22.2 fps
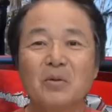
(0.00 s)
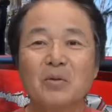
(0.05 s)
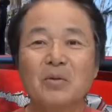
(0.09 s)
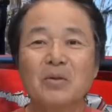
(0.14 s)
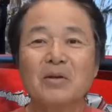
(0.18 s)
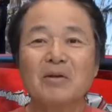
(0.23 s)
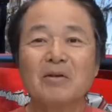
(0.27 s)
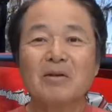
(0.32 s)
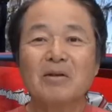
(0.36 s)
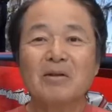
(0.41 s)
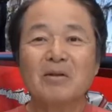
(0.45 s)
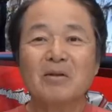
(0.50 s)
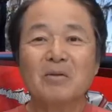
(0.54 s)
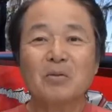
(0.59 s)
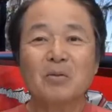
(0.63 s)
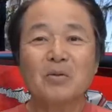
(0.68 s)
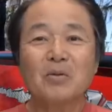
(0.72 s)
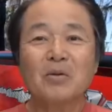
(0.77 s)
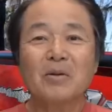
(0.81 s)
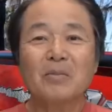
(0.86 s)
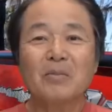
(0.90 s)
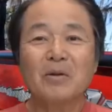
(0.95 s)
行われた
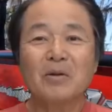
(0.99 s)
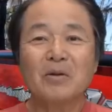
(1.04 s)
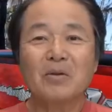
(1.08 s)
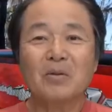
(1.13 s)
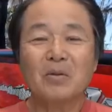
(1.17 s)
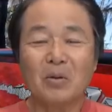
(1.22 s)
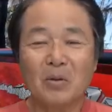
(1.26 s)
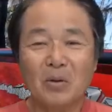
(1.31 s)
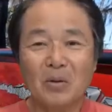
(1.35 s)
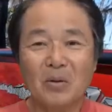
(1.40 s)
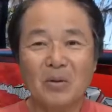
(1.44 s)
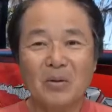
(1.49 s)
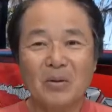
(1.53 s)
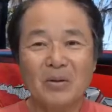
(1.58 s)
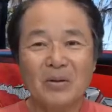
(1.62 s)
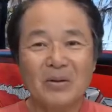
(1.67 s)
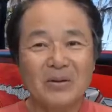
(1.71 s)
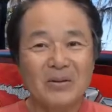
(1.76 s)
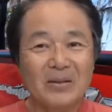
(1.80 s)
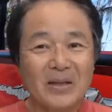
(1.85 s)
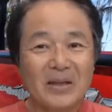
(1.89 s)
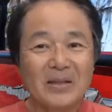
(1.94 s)
トーナメント
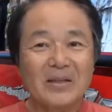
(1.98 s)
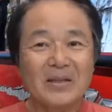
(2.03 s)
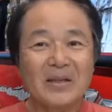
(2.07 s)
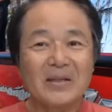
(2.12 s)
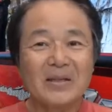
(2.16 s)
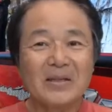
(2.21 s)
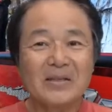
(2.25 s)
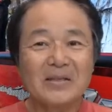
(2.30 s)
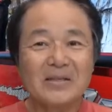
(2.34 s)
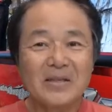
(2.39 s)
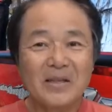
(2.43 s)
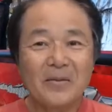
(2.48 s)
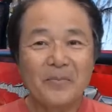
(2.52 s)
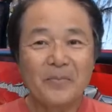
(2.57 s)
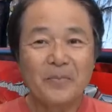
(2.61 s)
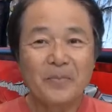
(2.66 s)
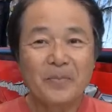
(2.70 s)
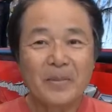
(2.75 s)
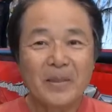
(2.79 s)
だったんですね。